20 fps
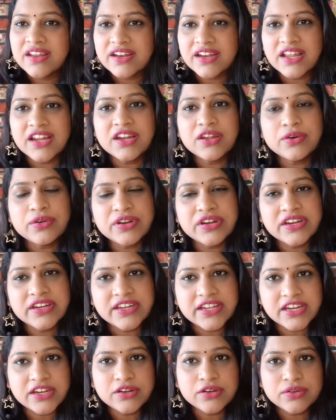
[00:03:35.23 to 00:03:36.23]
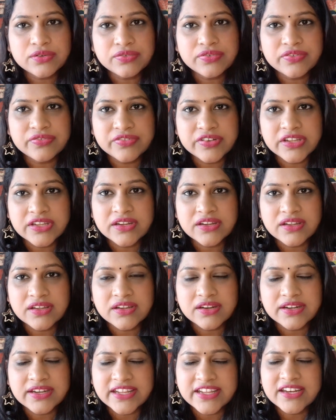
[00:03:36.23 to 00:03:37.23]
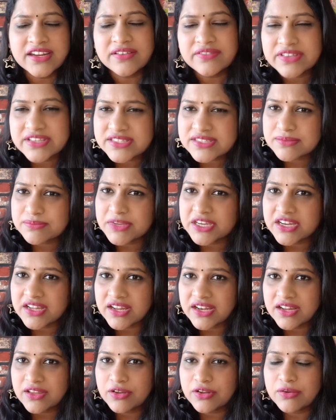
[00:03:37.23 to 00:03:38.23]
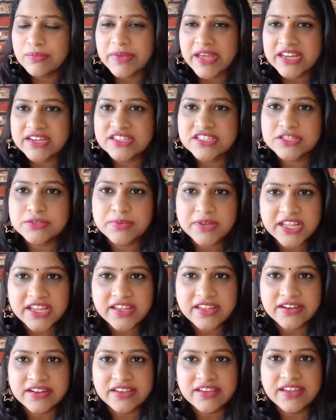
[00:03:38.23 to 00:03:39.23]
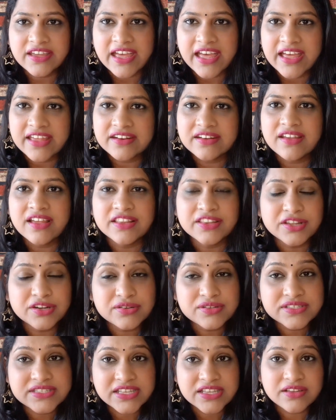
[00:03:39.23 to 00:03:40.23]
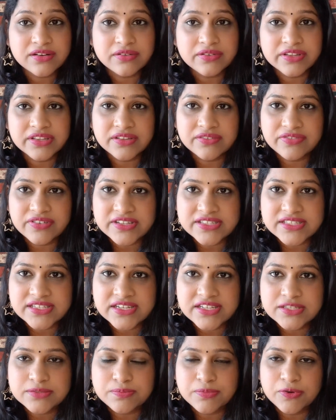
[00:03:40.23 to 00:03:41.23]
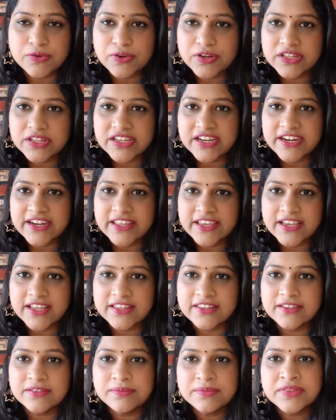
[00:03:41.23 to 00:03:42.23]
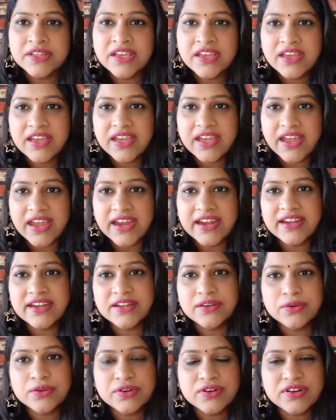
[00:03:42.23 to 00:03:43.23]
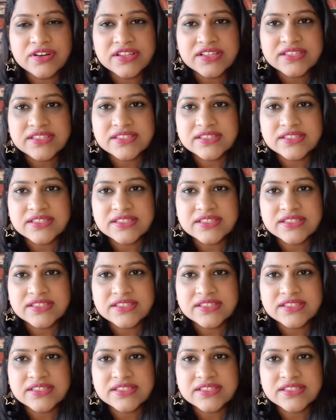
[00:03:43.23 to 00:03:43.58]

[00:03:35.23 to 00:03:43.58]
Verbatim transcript: நல்ல ஒரு டென் டு ஃபிஃப்டீன் டென் ஹவர்ஸ்க்குமே நல்ல ஒரு மேனேஜபிளாக இருக்குது ஹேரு அந்தளவுக்கு சீக்கிரம் வந்து ஃப்ரிசனஸ் போகிறது கிடையாது அண்ட் உங்களோட